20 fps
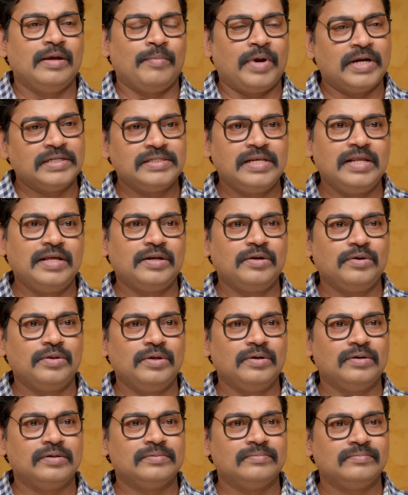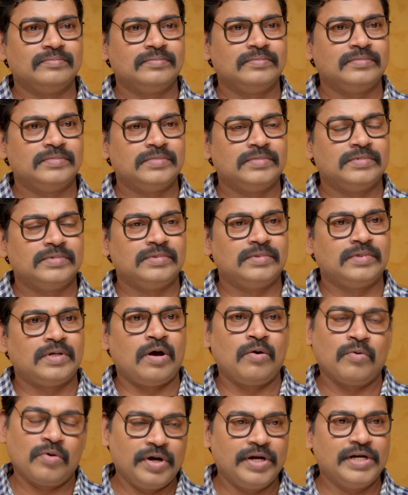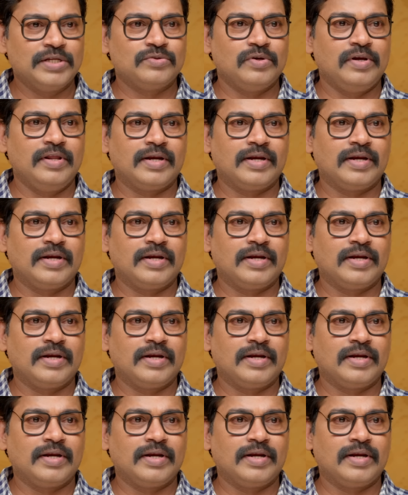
என் மனசுல இருக்கிறதையும் நான் உங்ககிட்ட